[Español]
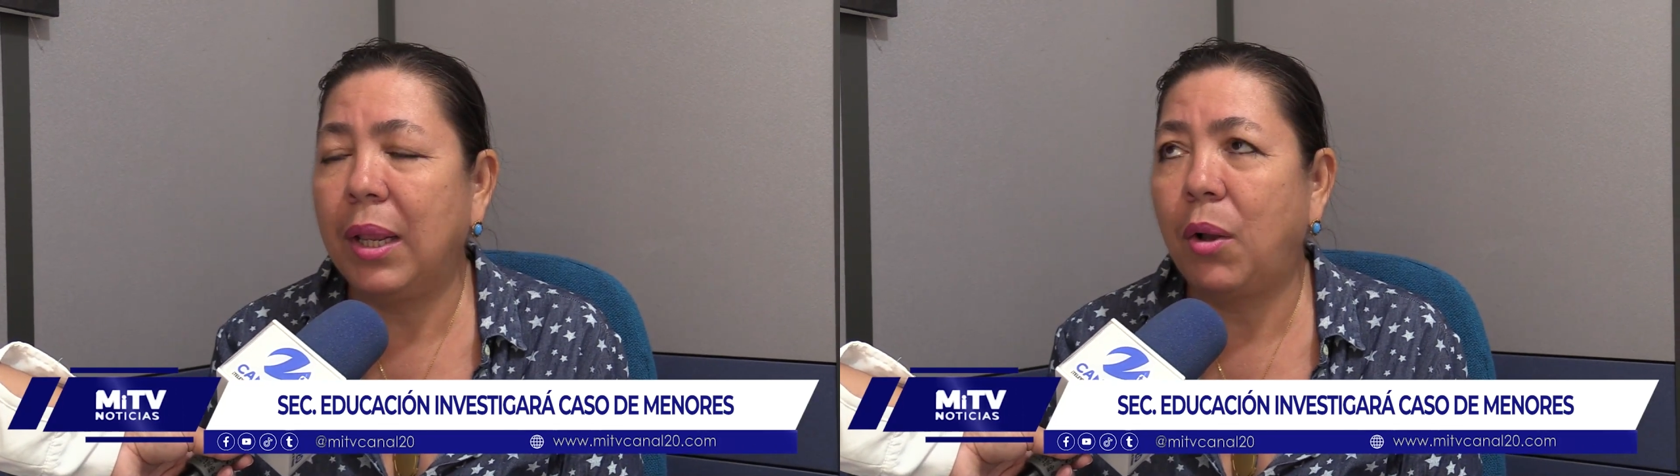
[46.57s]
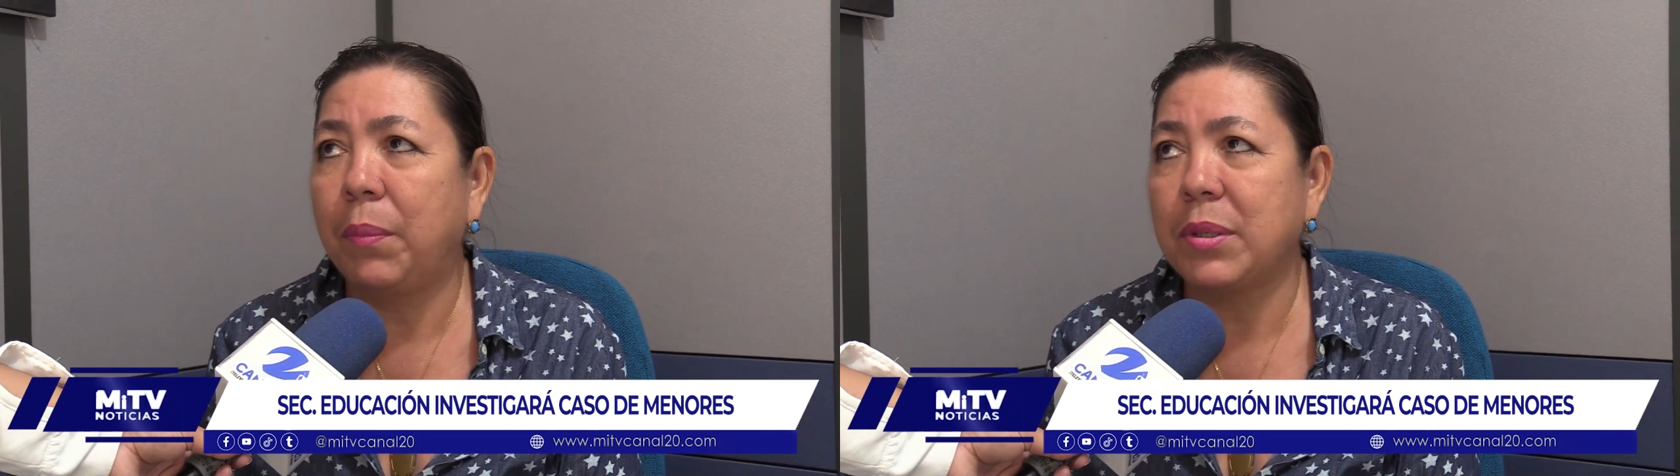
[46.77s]

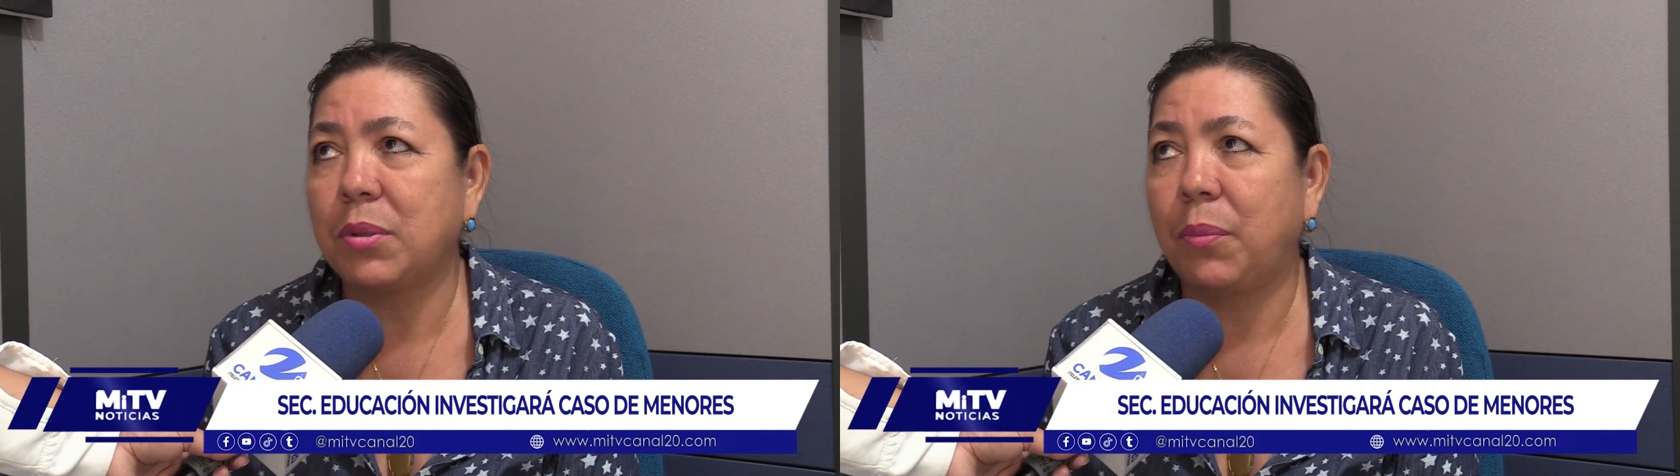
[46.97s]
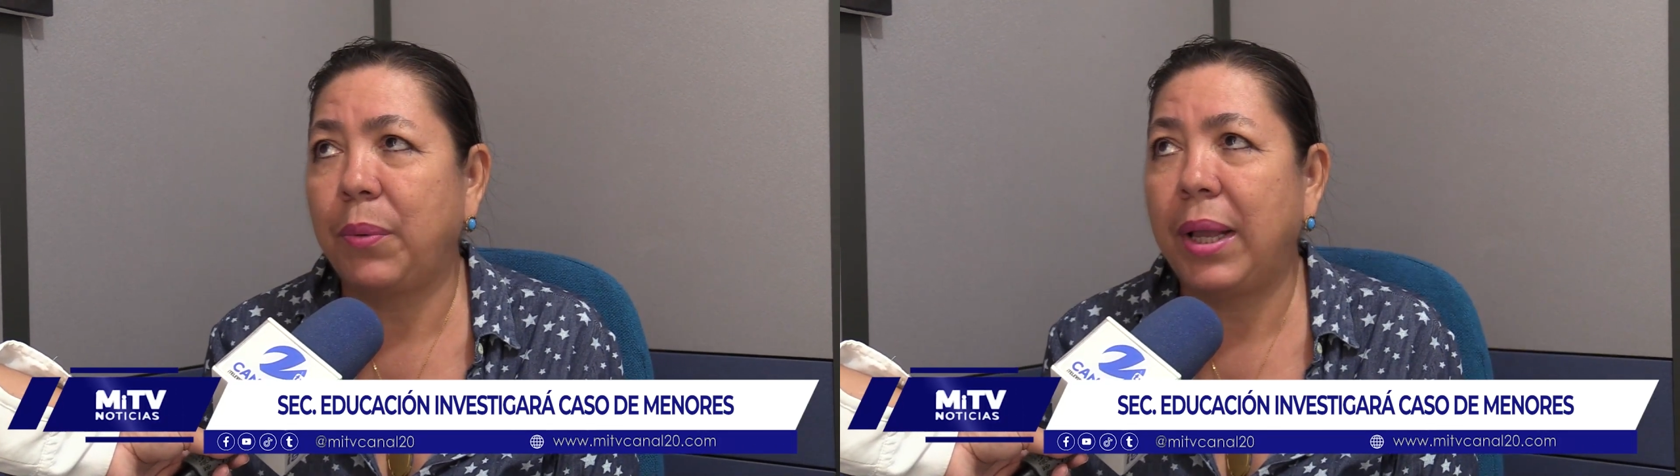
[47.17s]
y
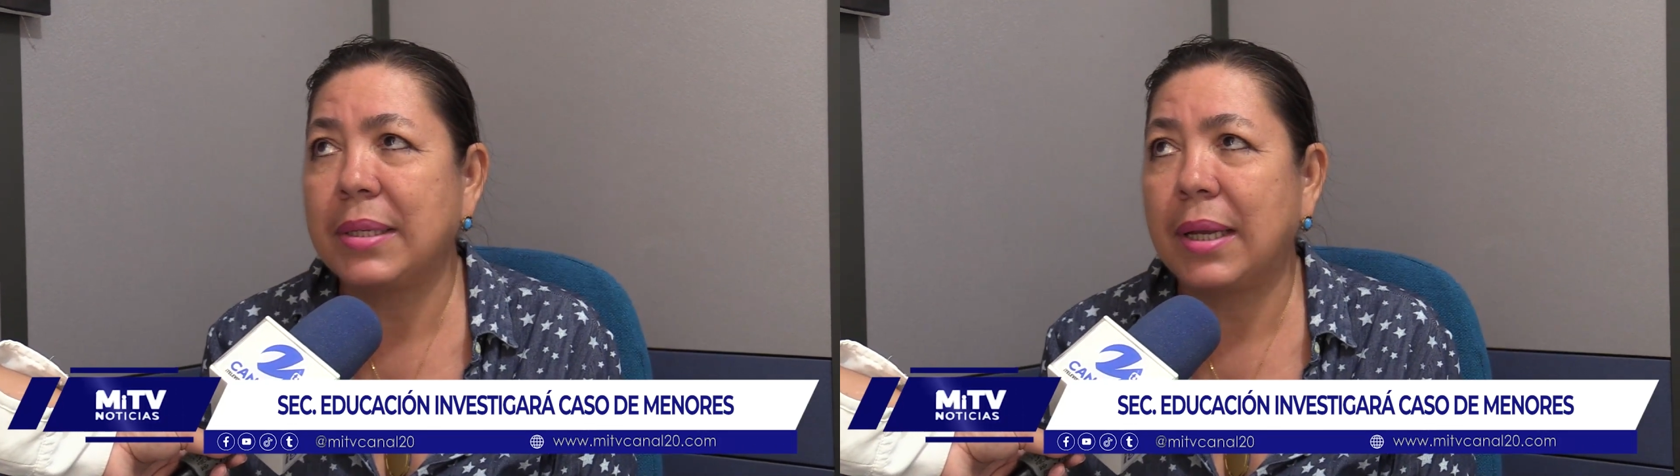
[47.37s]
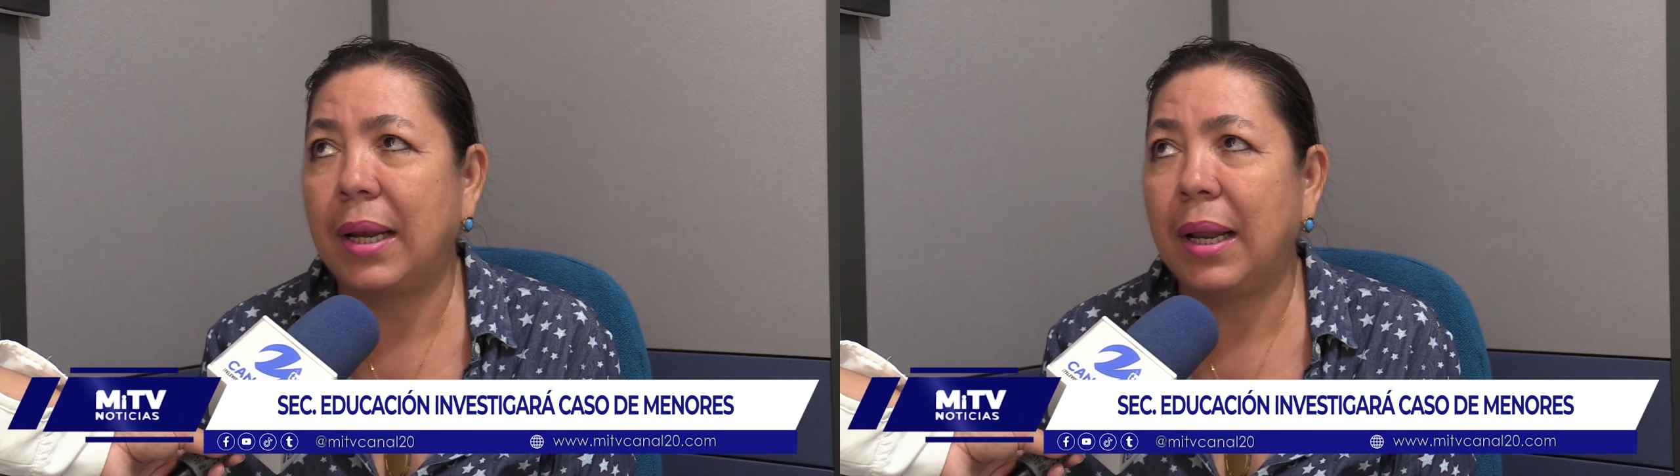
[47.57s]
comenzó pues a
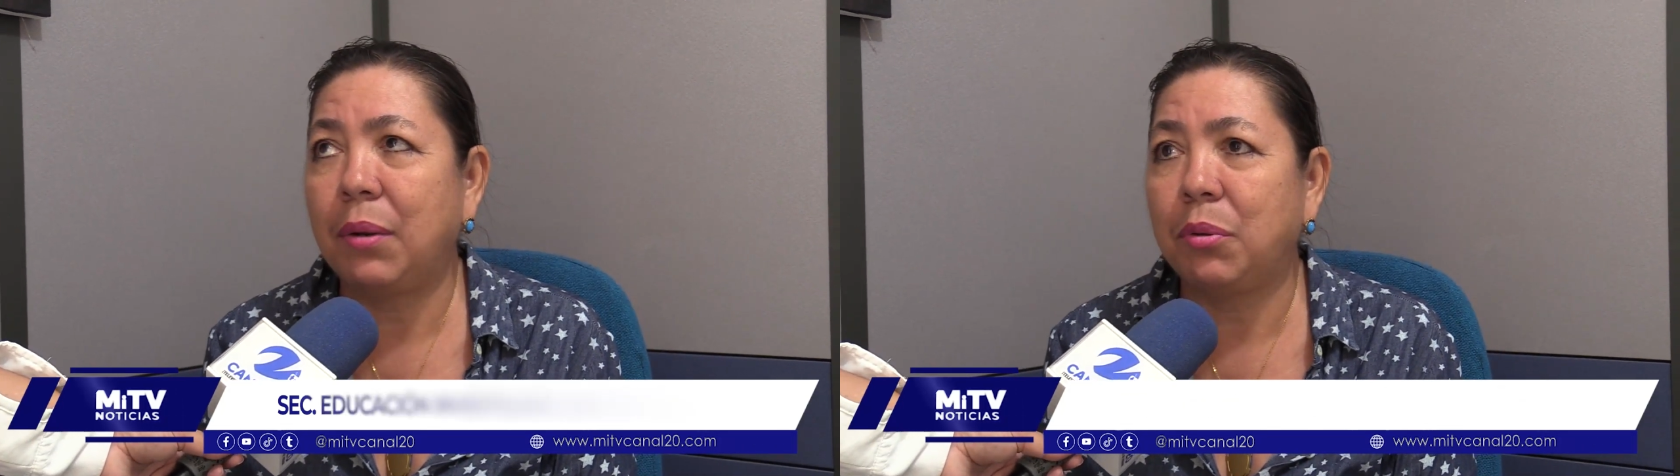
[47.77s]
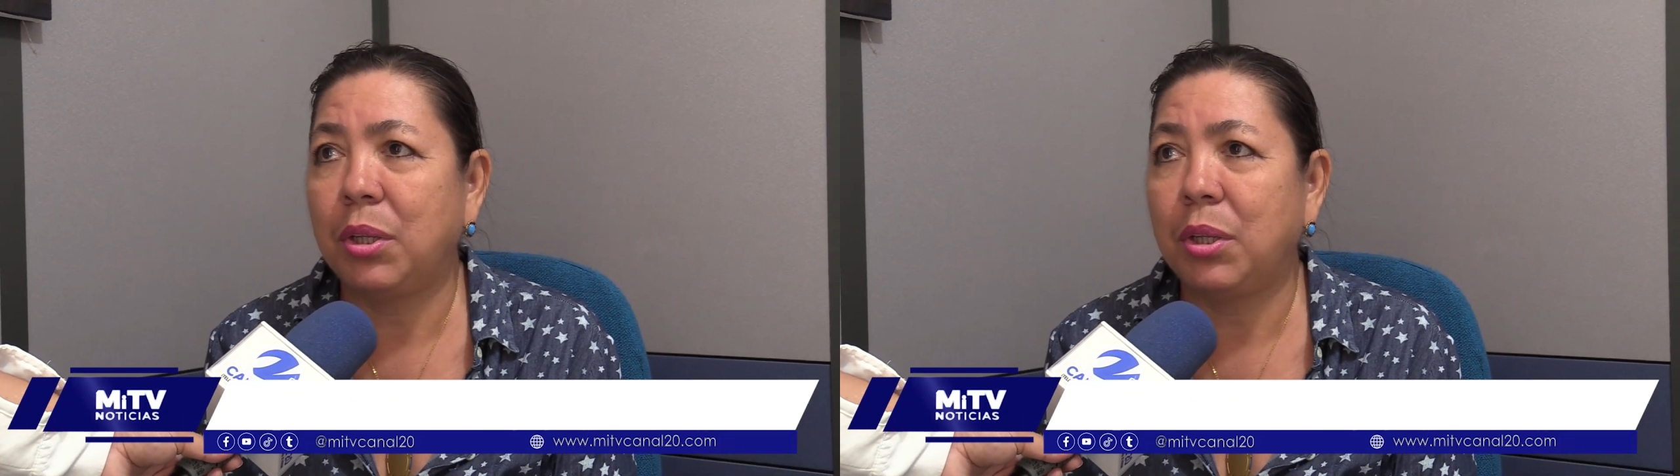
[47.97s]
echarle a los